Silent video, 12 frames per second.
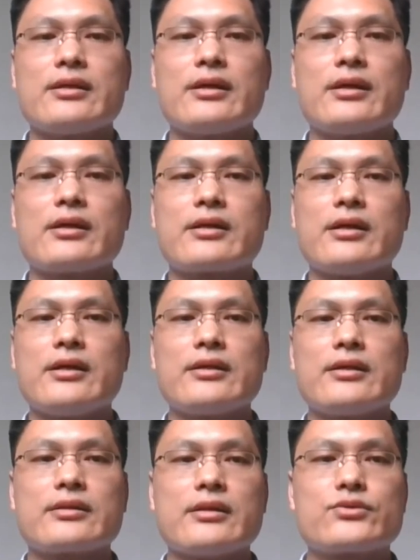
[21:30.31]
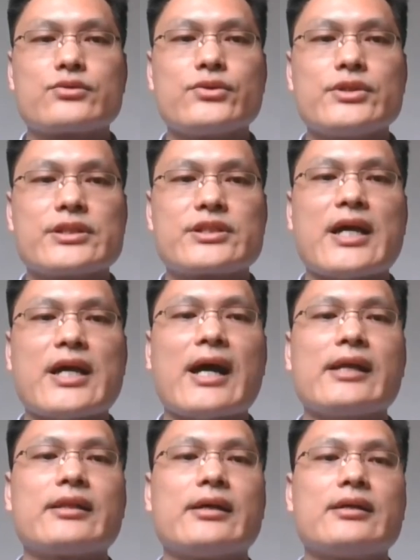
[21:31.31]
就会回想起当年的
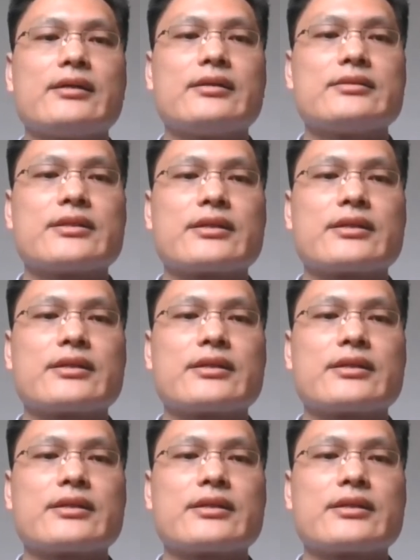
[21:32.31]
凯撒。